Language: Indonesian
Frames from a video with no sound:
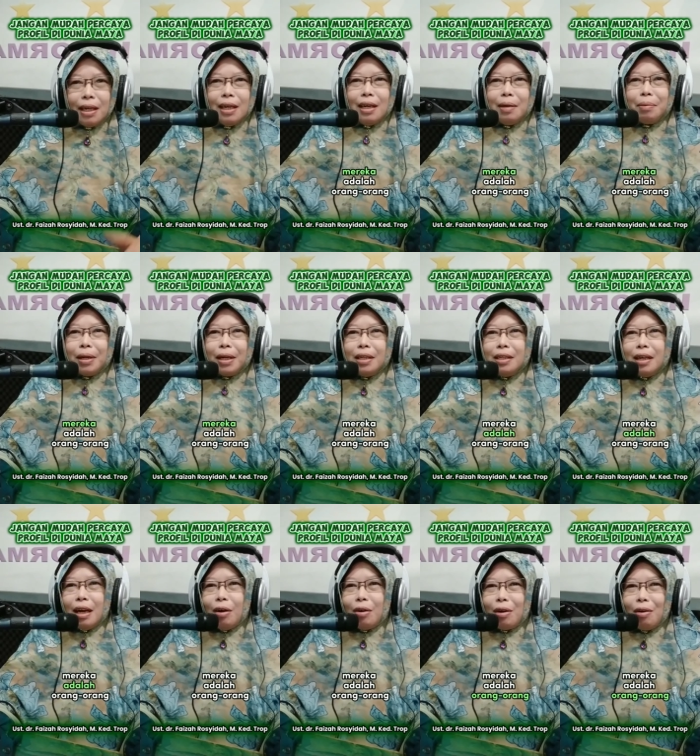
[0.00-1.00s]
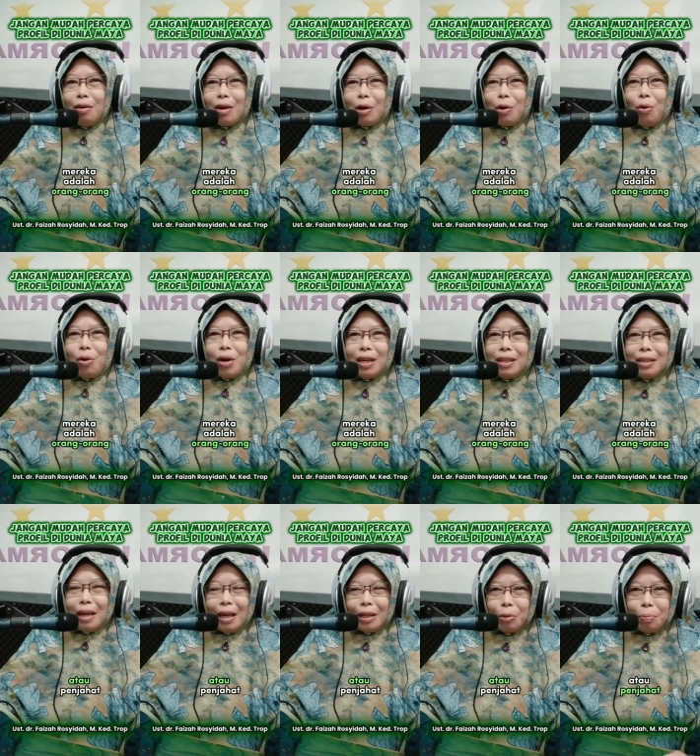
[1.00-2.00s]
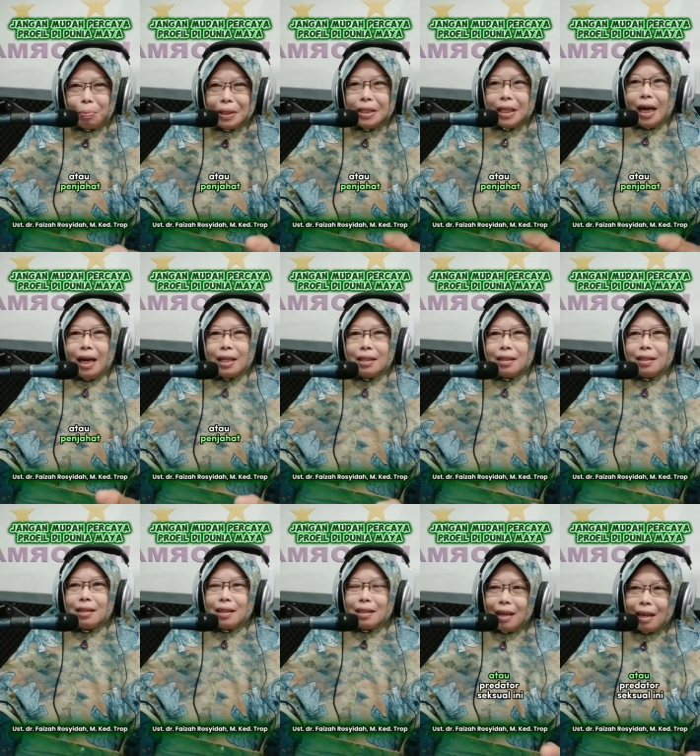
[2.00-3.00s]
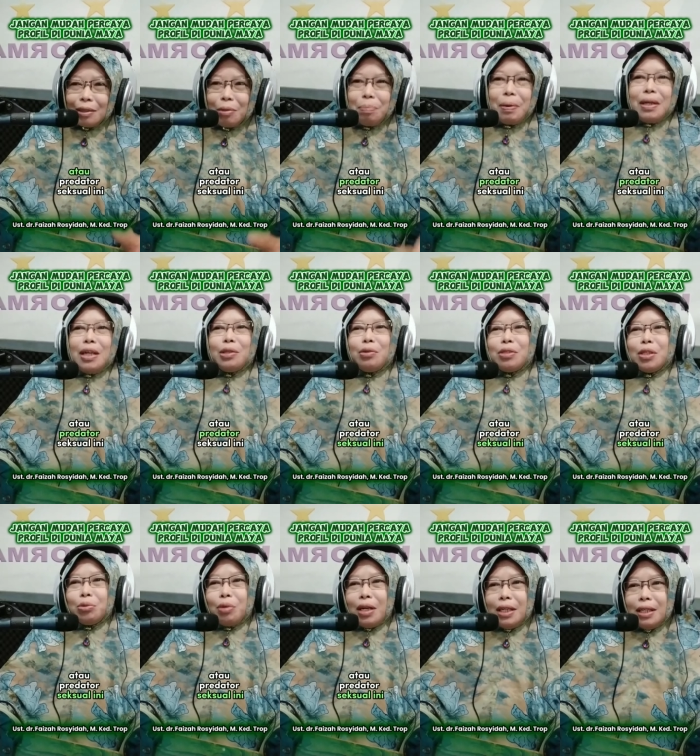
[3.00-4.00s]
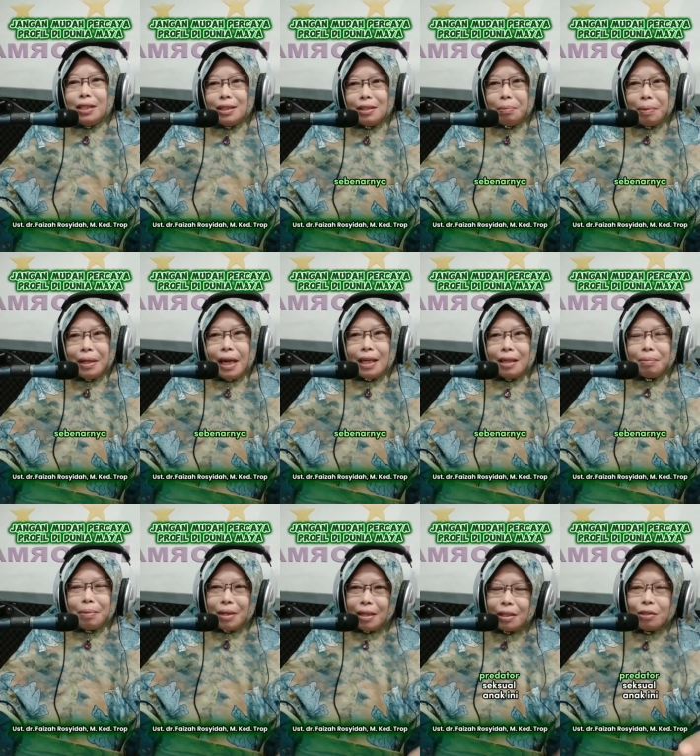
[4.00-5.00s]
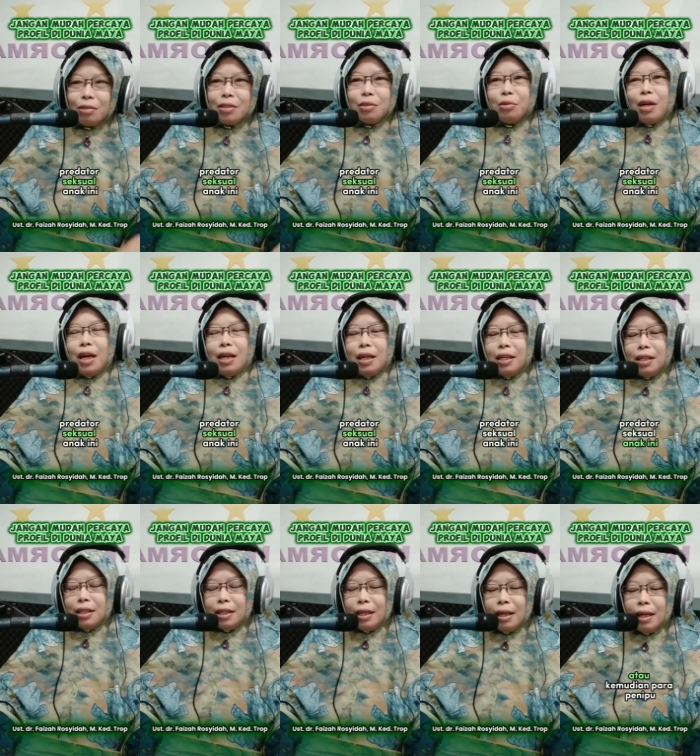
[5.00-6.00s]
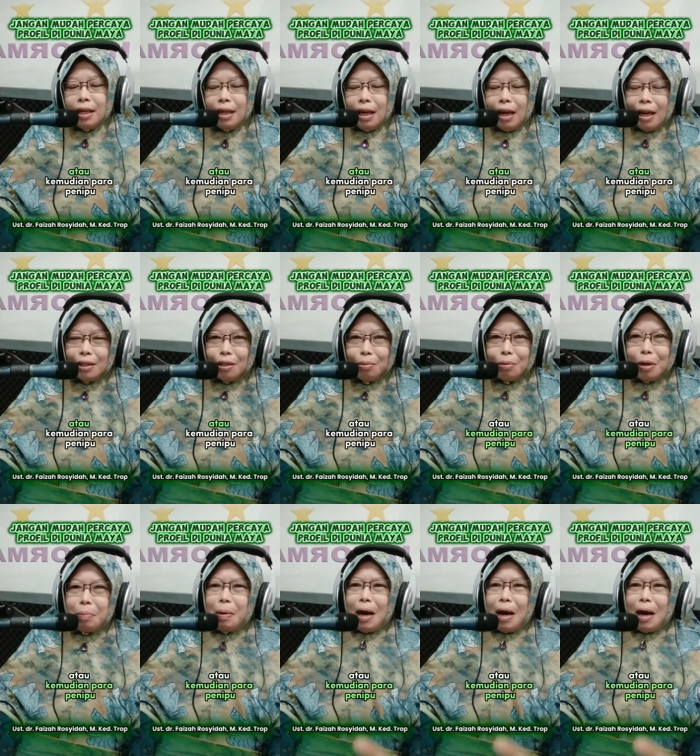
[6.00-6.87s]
mereka adalah orang-orang atau penjahat hmm. atau predator seksual ini sebenarnya predator seksual anak ini atau mungkin para